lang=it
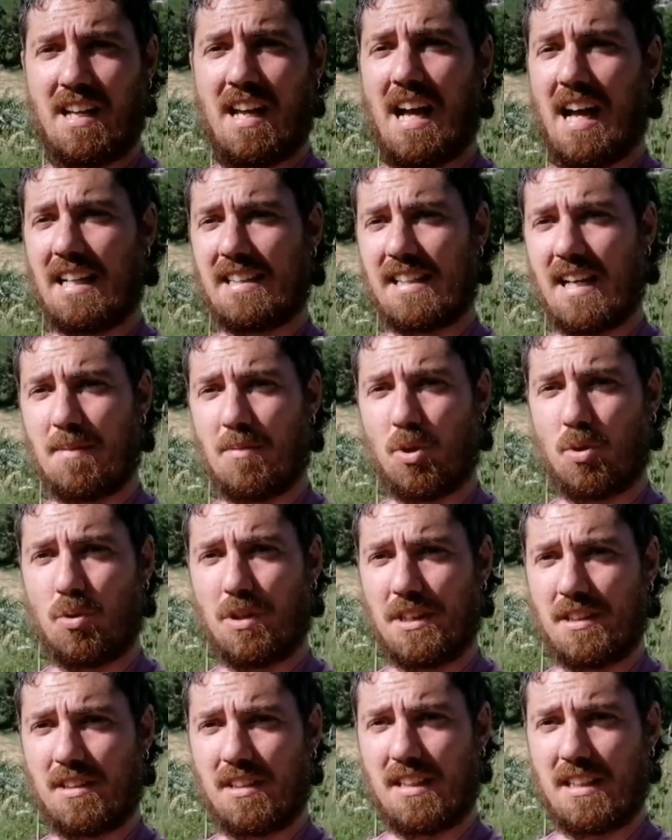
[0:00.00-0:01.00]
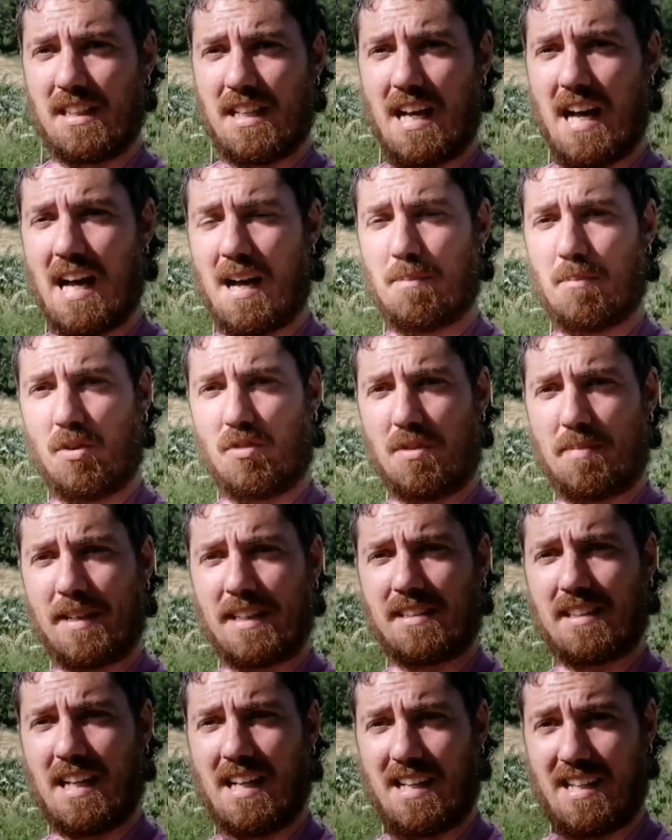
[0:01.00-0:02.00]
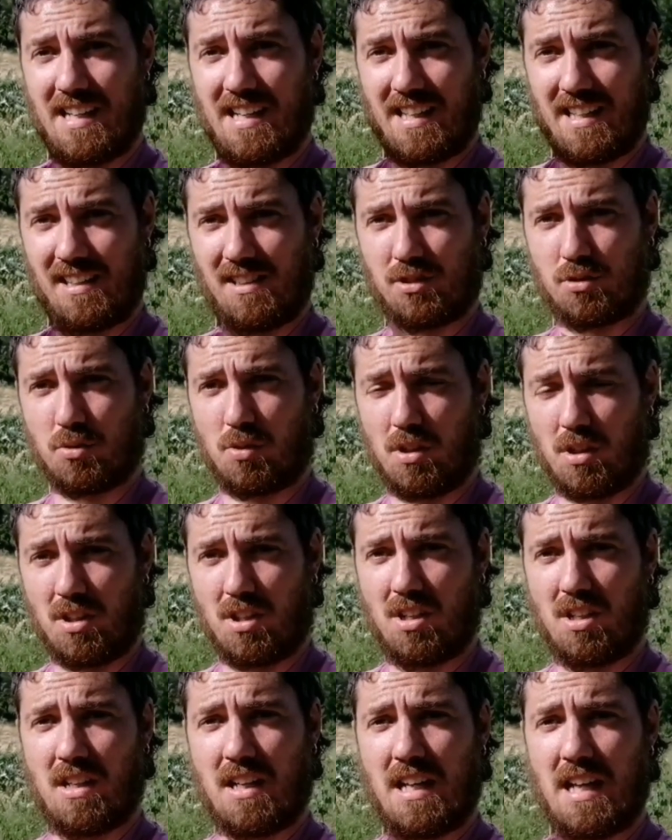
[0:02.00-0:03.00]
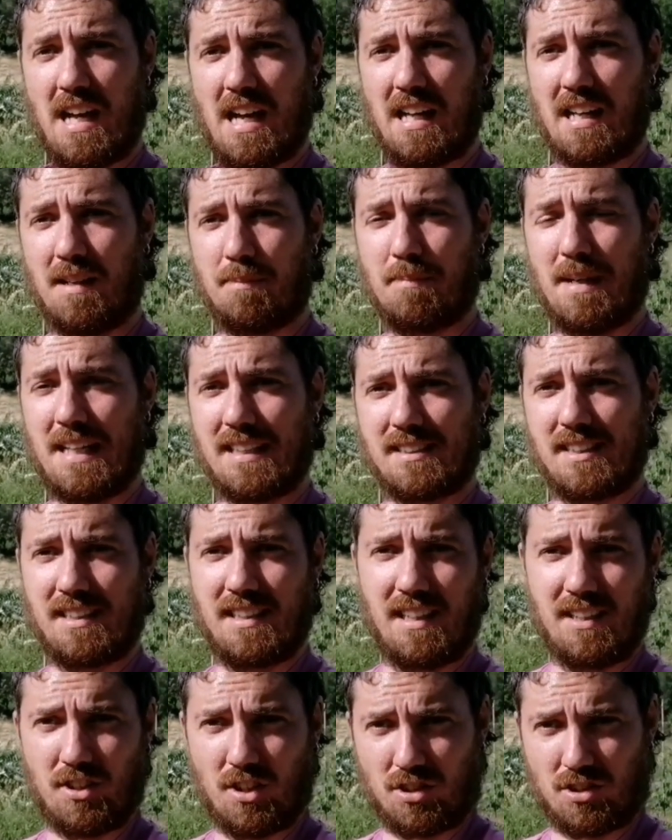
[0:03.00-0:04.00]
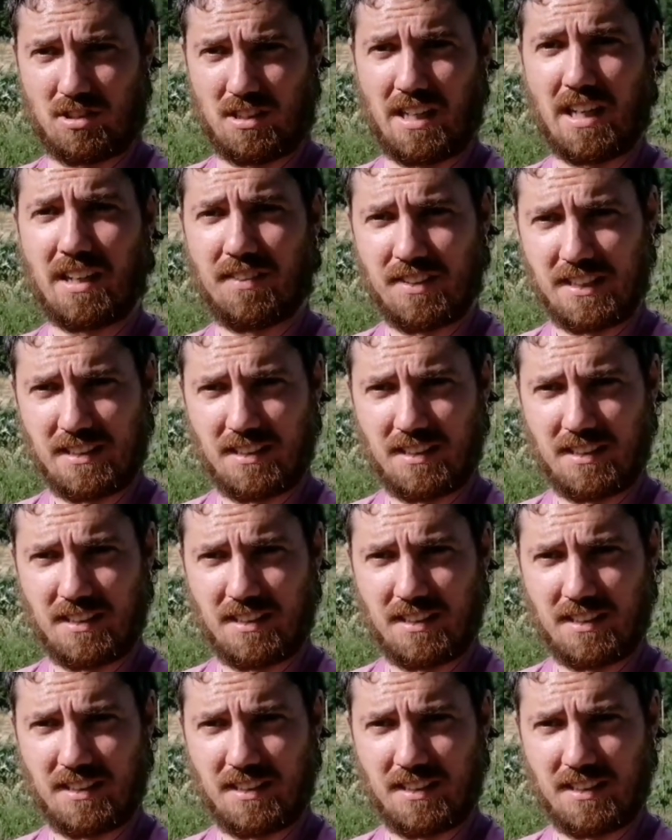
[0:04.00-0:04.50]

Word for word: andiamo quindi a movimentare il suolo alla base delle nostre